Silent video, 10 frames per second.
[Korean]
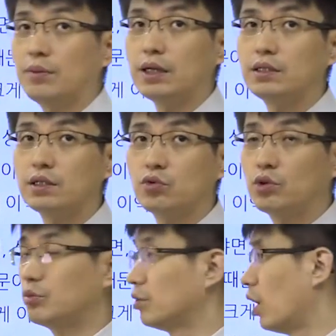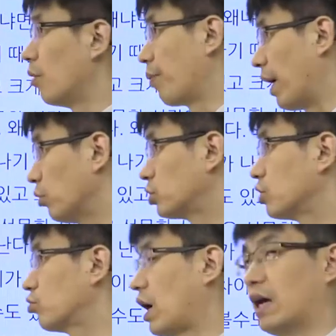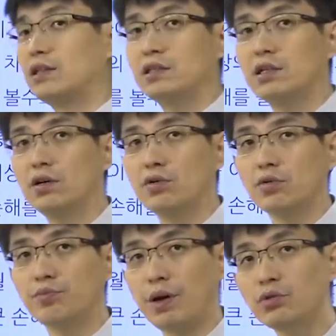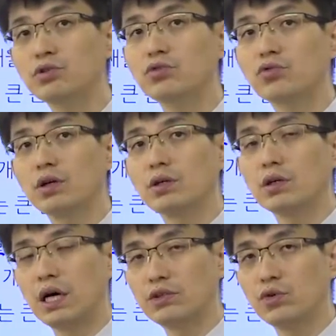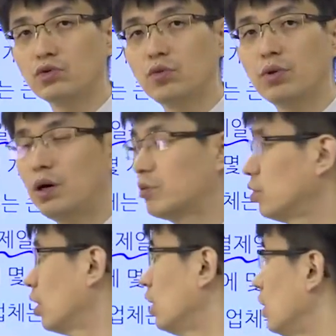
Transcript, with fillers: 많이 나죠. 왜냐면 배로 싣고 가야 되잖아요. 배로 싣고 가서 선박하면